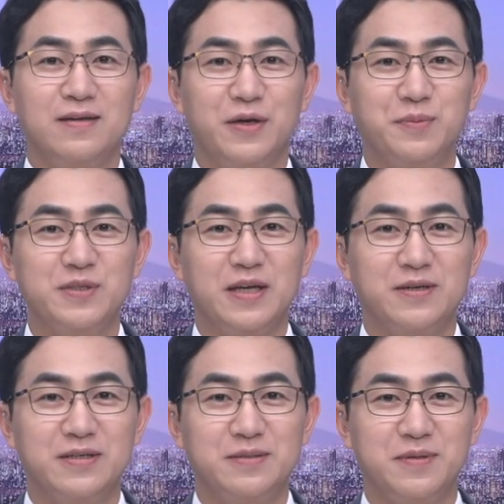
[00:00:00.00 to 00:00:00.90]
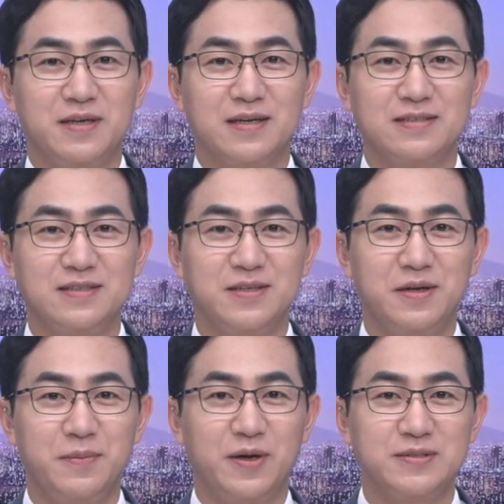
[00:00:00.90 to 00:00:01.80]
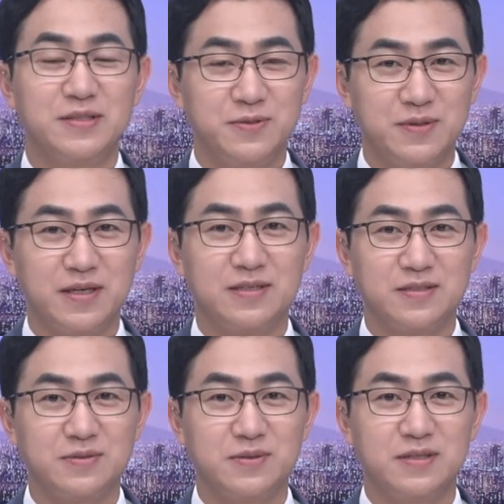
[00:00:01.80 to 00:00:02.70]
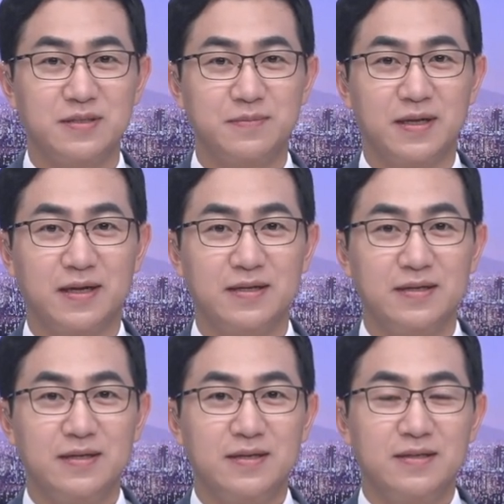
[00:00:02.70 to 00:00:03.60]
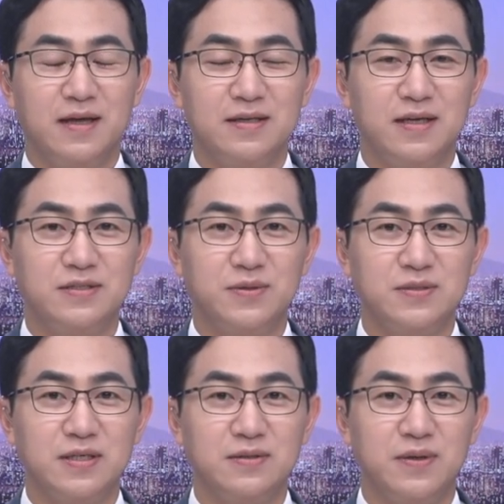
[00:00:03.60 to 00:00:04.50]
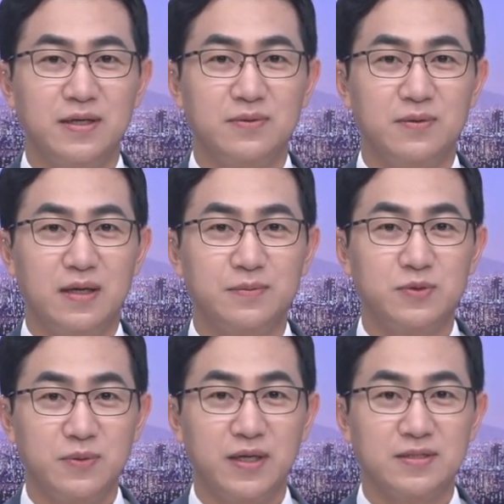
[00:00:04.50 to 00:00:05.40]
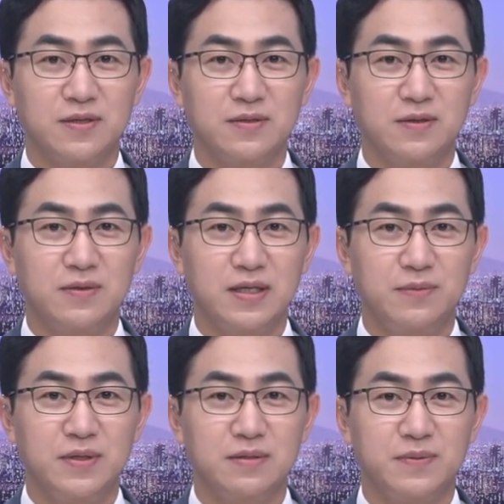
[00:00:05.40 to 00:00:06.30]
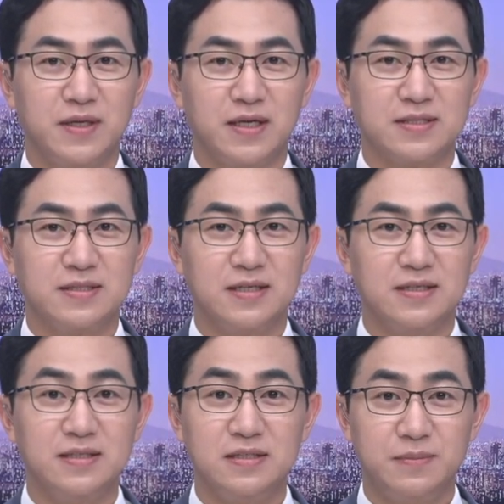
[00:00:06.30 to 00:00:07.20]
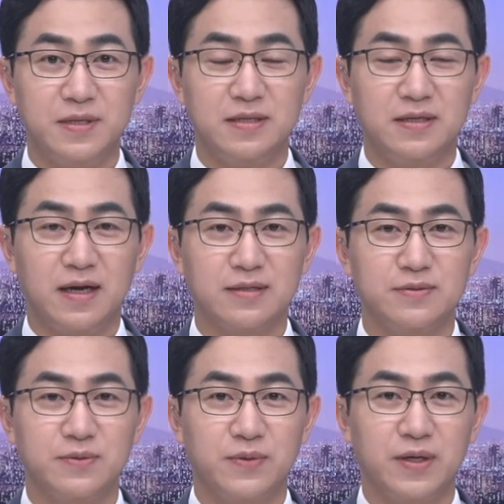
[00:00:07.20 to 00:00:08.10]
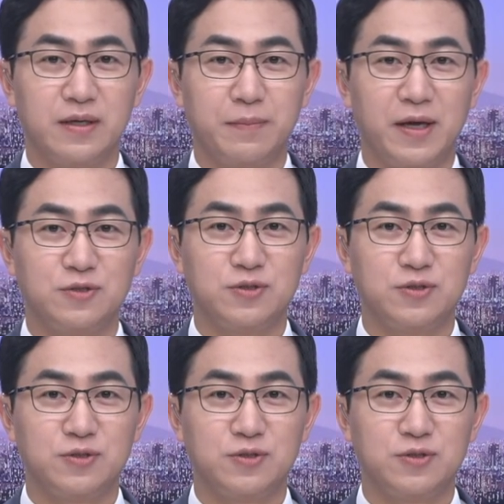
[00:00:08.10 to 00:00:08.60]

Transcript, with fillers: 여러분 안녕하십니까? C채널 매거진 굿데이 첫 소식입니다. 대한예수교장로회 통합총회선거관리위원회가 지난 이십일 한국교회 백